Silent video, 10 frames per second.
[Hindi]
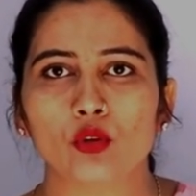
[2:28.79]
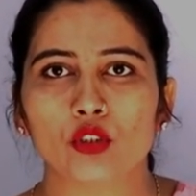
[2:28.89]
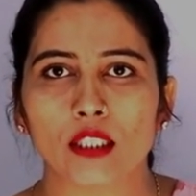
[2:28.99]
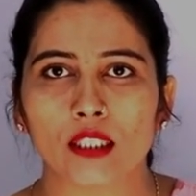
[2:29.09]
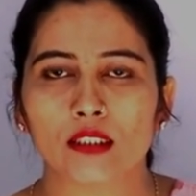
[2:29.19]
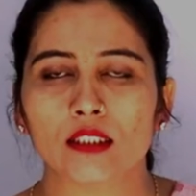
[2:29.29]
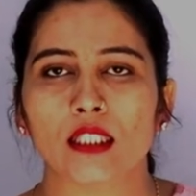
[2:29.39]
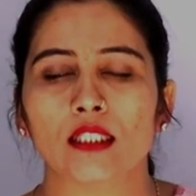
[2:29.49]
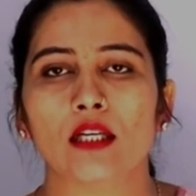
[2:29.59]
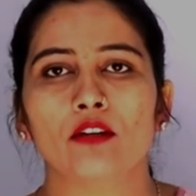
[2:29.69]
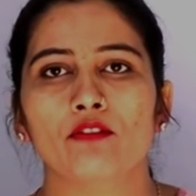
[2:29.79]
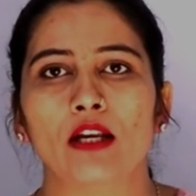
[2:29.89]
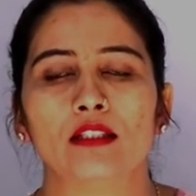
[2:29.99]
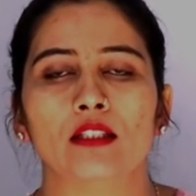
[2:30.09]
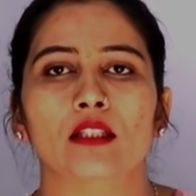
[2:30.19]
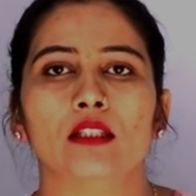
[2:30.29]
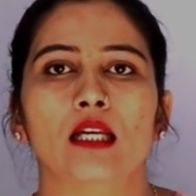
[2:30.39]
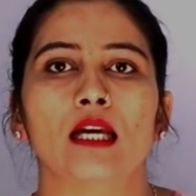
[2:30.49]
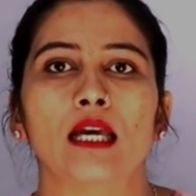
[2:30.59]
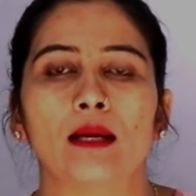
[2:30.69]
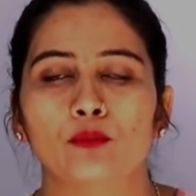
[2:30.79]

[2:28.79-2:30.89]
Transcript: वो ज़्यादा से ज़्यादा रिफ्लेक्ट करता है